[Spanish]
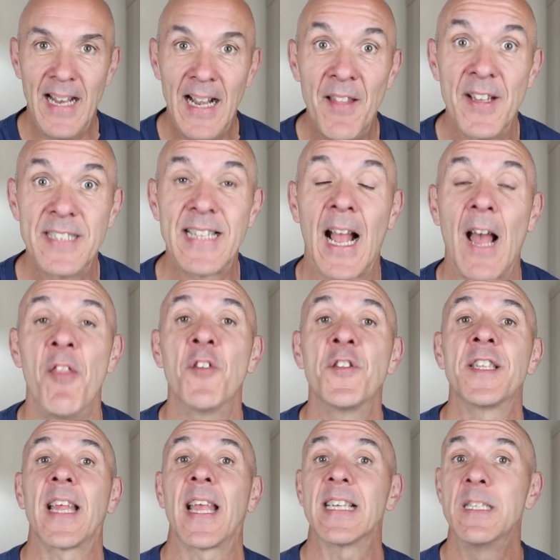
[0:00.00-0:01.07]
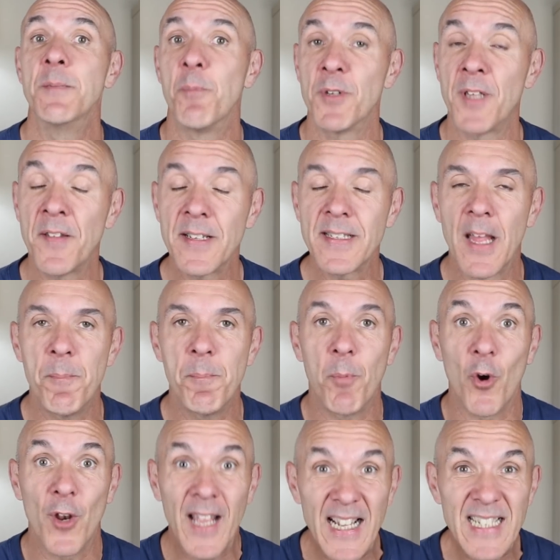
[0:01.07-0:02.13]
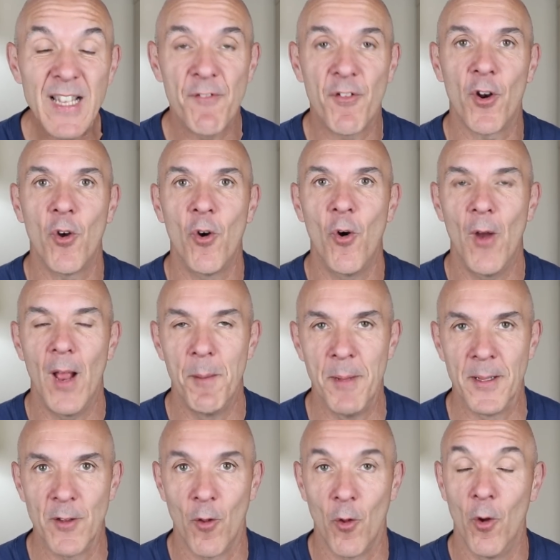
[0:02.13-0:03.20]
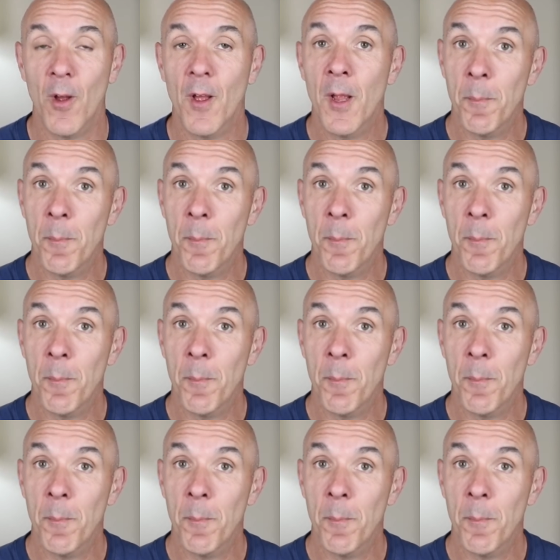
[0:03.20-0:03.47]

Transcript: en él destacan dos detalles importantes de por qué se forjó el método.